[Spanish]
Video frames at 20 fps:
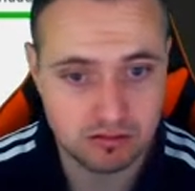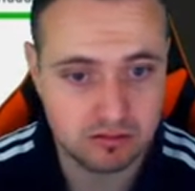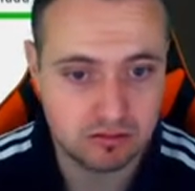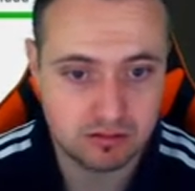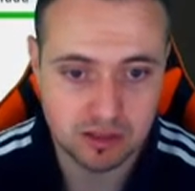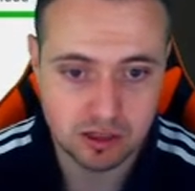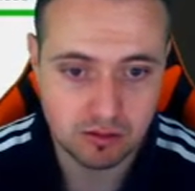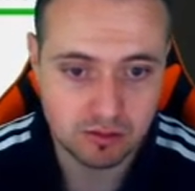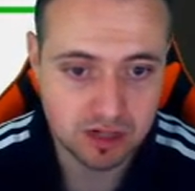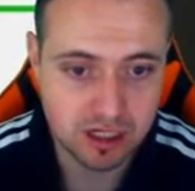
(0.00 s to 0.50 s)
O
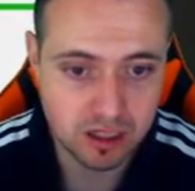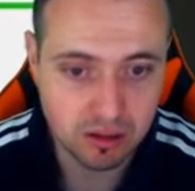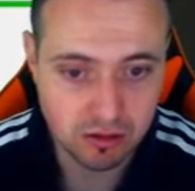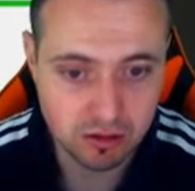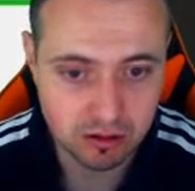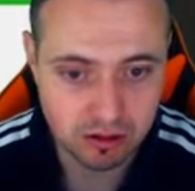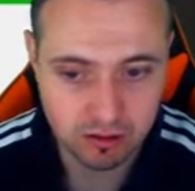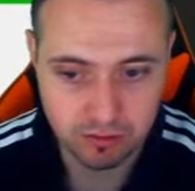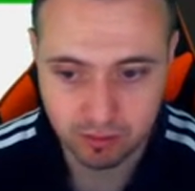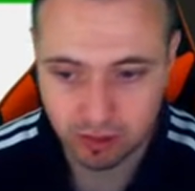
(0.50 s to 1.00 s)
sea, un
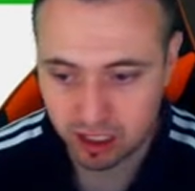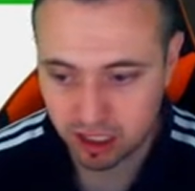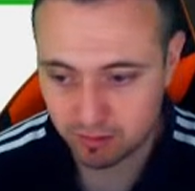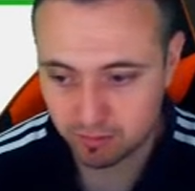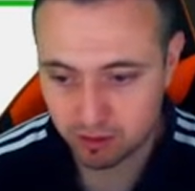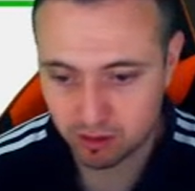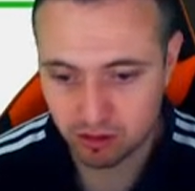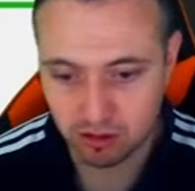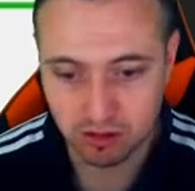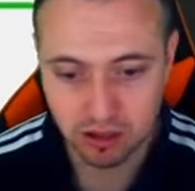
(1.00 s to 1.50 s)
icono, por
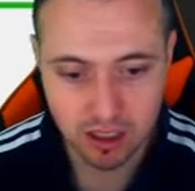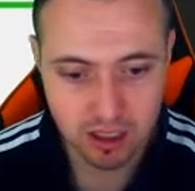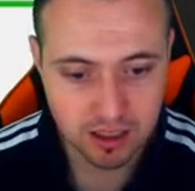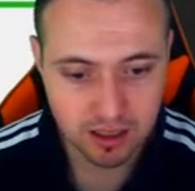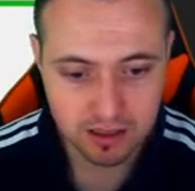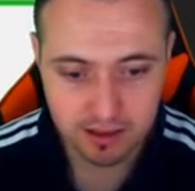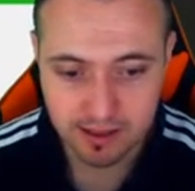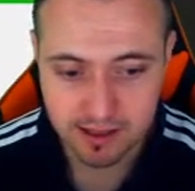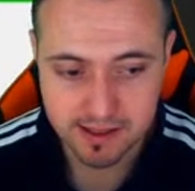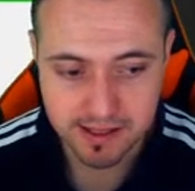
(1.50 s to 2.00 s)
ejemplo,
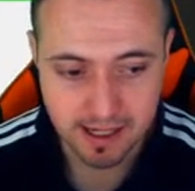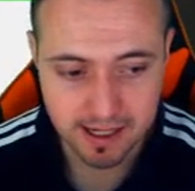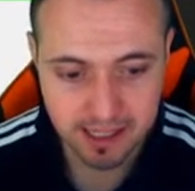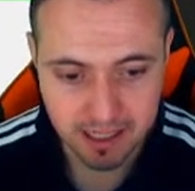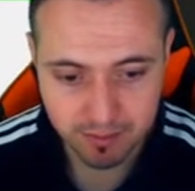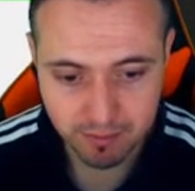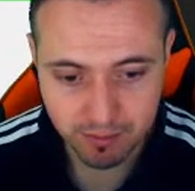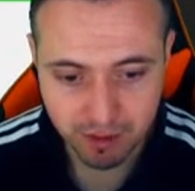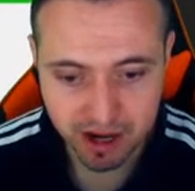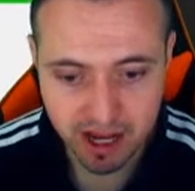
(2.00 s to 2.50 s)
de
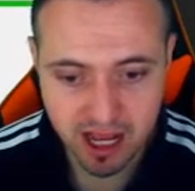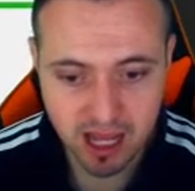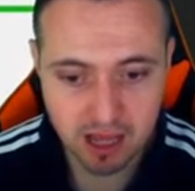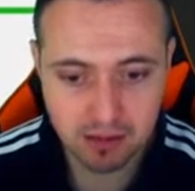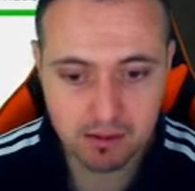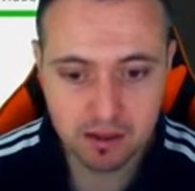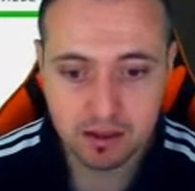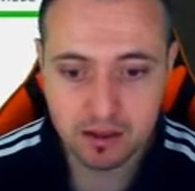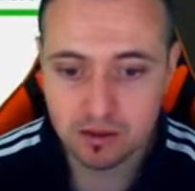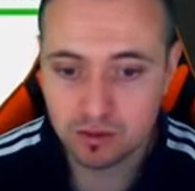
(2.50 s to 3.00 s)
Siley
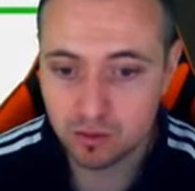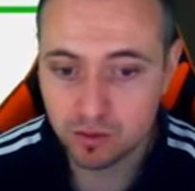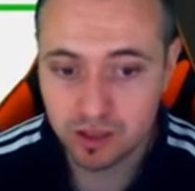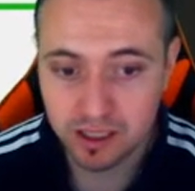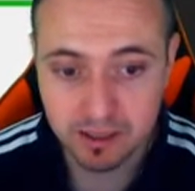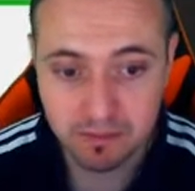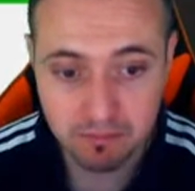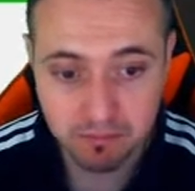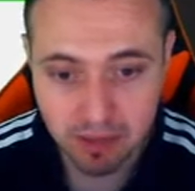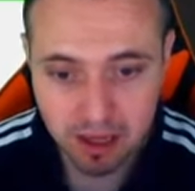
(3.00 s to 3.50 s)
Prime, un
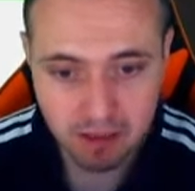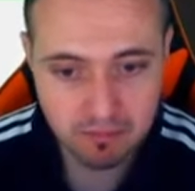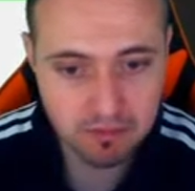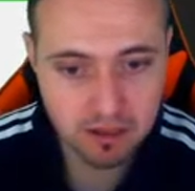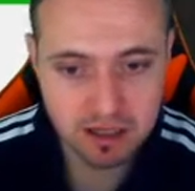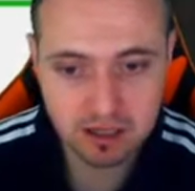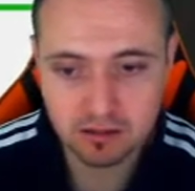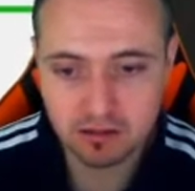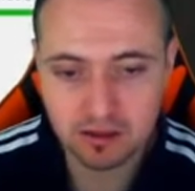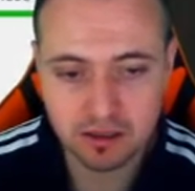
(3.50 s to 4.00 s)
kim
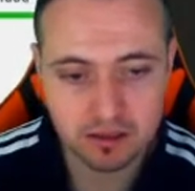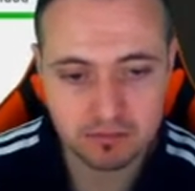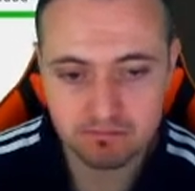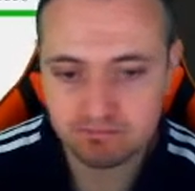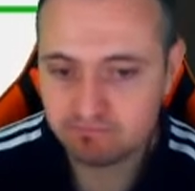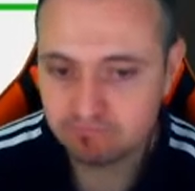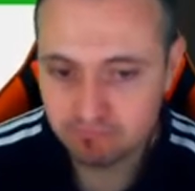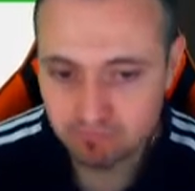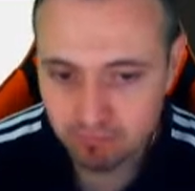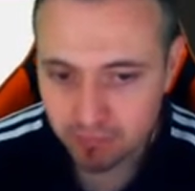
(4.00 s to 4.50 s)
pembe creo que
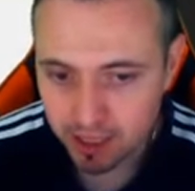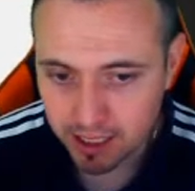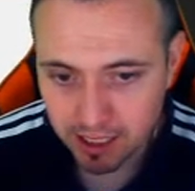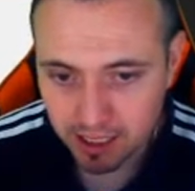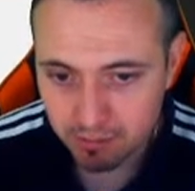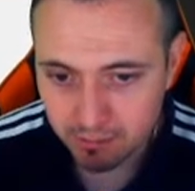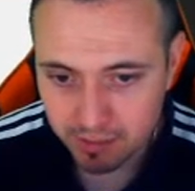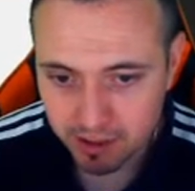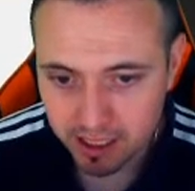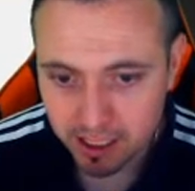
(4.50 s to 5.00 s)
vale
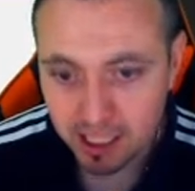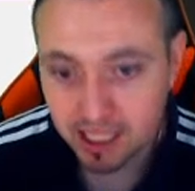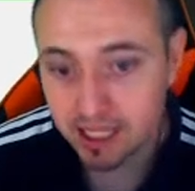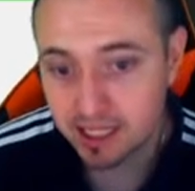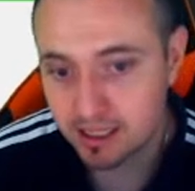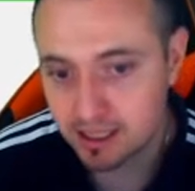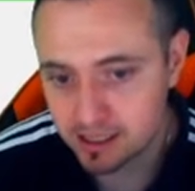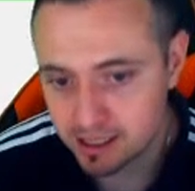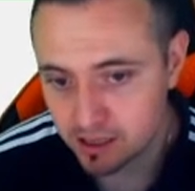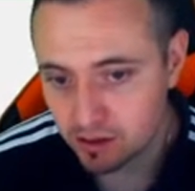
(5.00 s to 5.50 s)
la pena
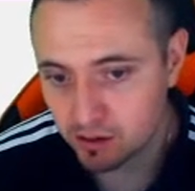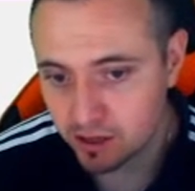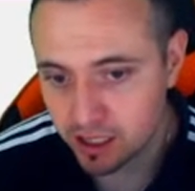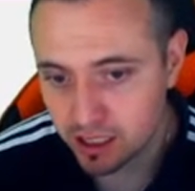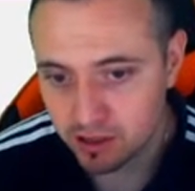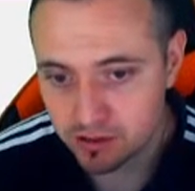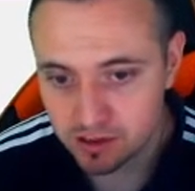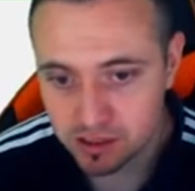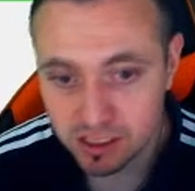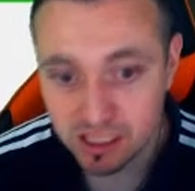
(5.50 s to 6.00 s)
quedarse con
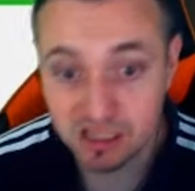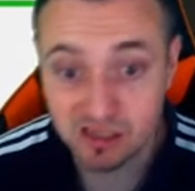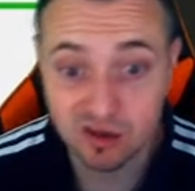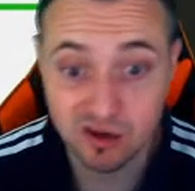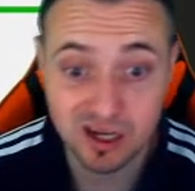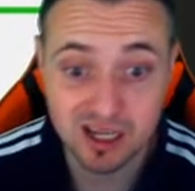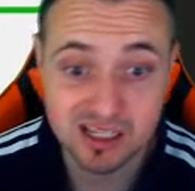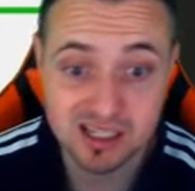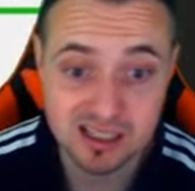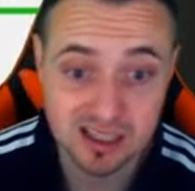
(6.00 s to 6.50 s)
ellos y no
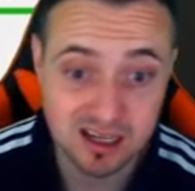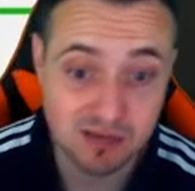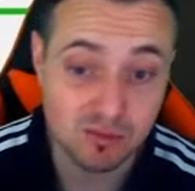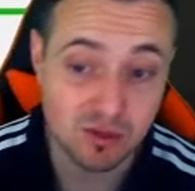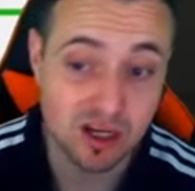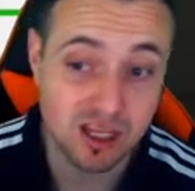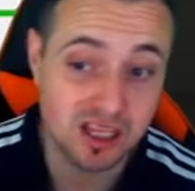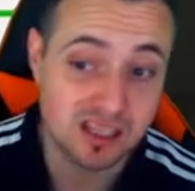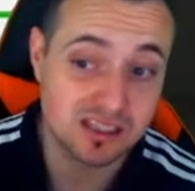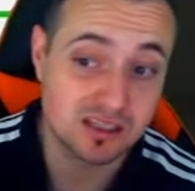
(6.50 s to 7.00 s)
gastar
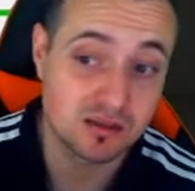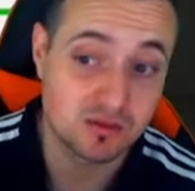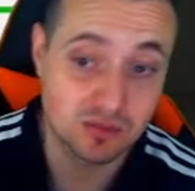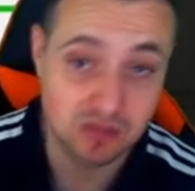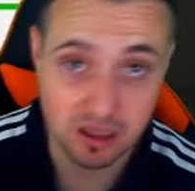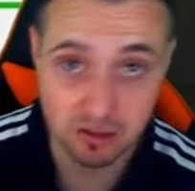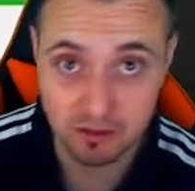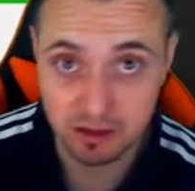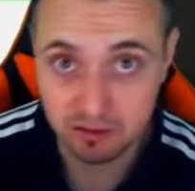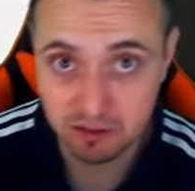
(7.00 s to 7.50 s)
monedas en un
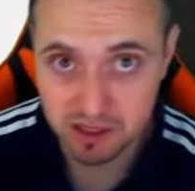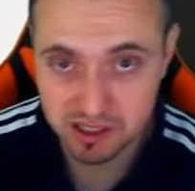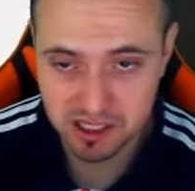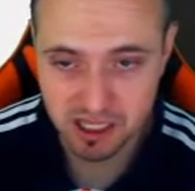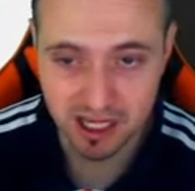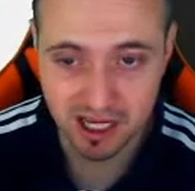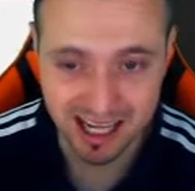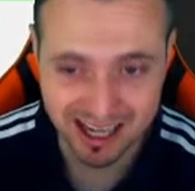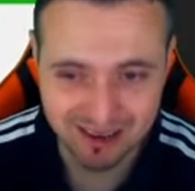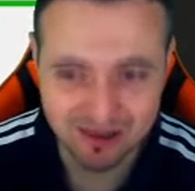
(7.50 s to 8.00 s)
David Luis
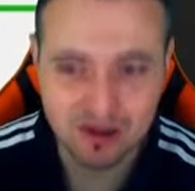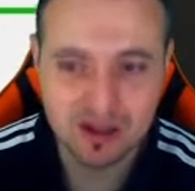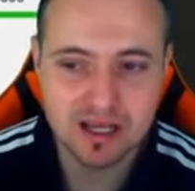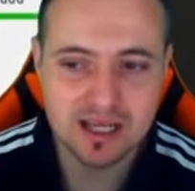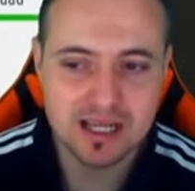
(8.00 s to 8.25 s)
que creo